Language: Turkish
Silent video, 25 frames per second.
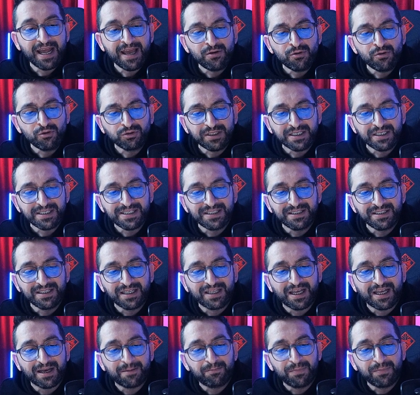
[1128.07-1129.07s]
R
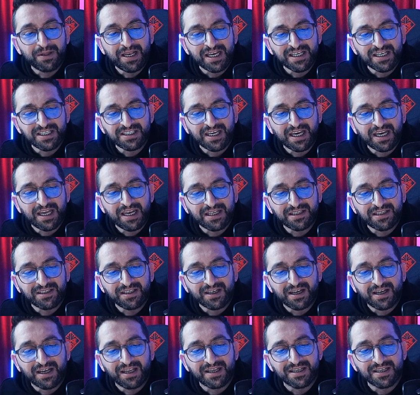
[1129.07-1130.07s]
noktasında da bileşke
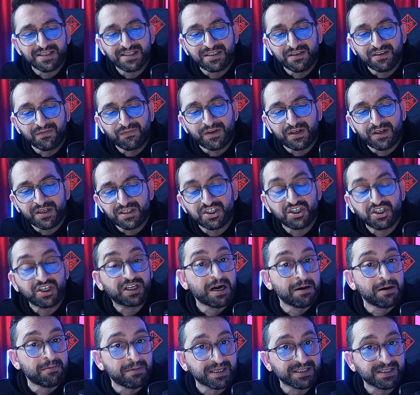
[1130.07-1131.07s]
elektrik alan sıfır
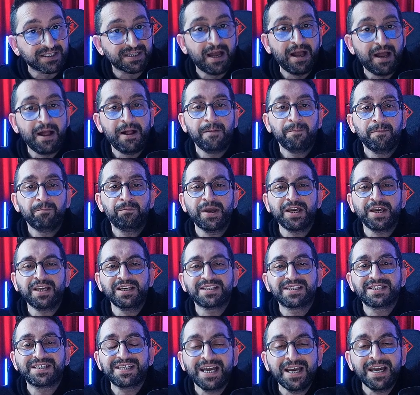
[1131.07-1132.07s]
çıkamaz.
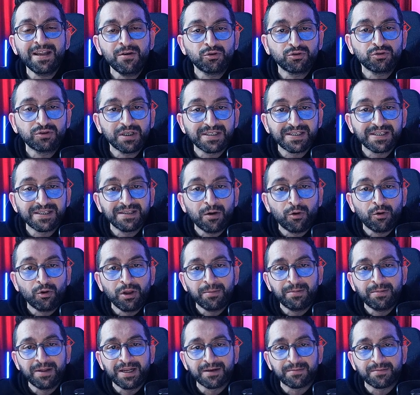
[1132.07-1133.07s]
Peki S
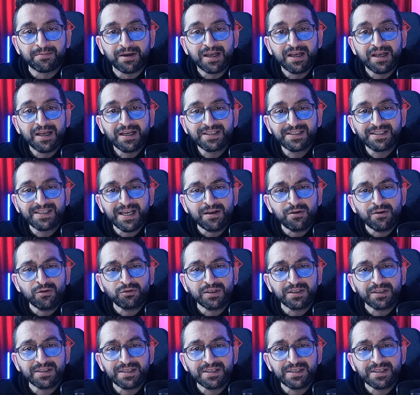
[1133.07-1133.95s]
noktasında olabilir mi? S